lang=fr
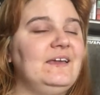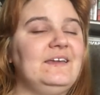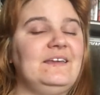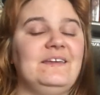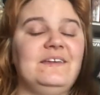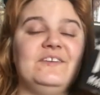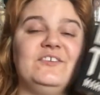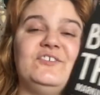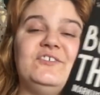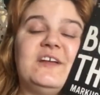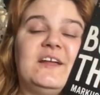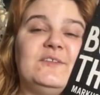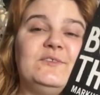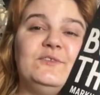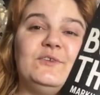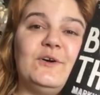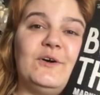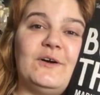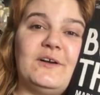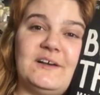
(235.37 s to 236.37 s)
Et
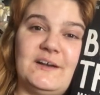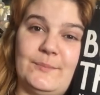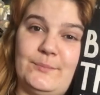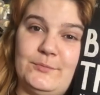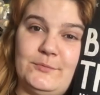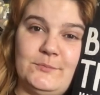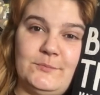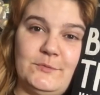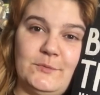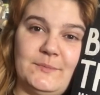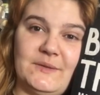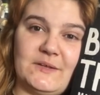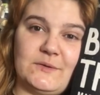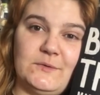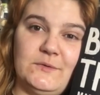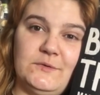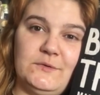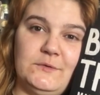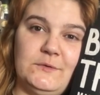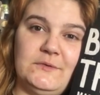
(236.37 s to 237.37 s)
j'adore la plume de
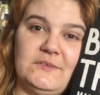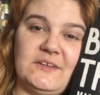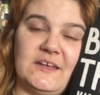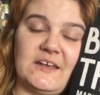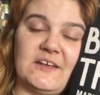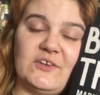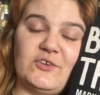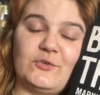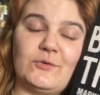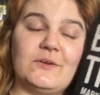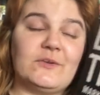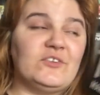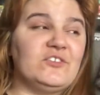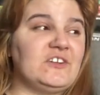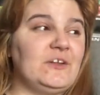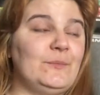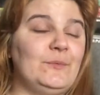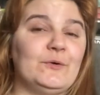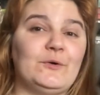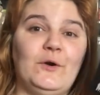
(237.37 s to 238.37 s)
Marcus Tuzak. Je crois que
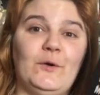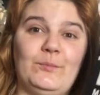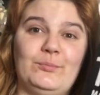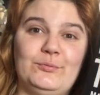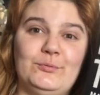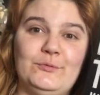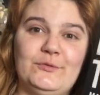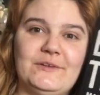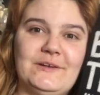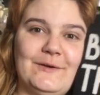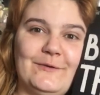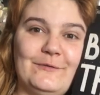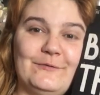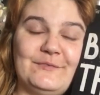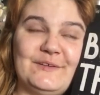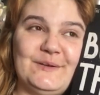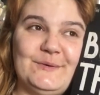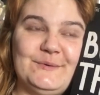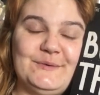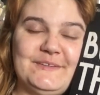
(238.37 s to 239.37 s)
je l'aime encore plus là en
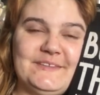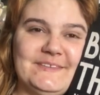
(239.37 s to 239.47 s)
VO.